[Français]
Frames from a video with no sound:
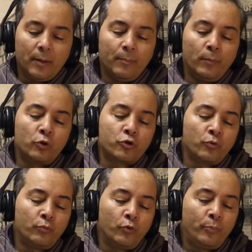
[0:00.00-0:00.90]

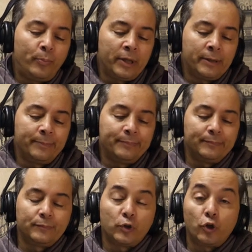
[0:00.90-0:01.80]
Mangeons mon pain,
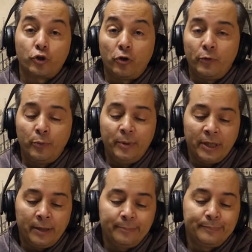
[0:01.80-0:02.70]
je le veux
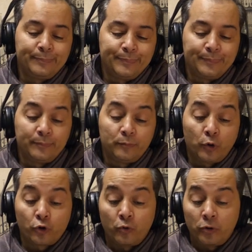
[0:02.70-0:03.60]
bien,
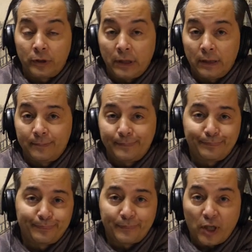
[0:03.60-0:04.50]
mangeons le tien,
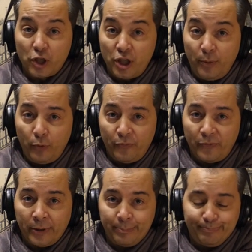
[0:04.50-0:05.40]
je n'ai plus
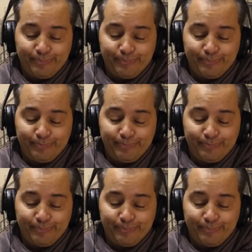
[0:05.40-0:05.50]
faim.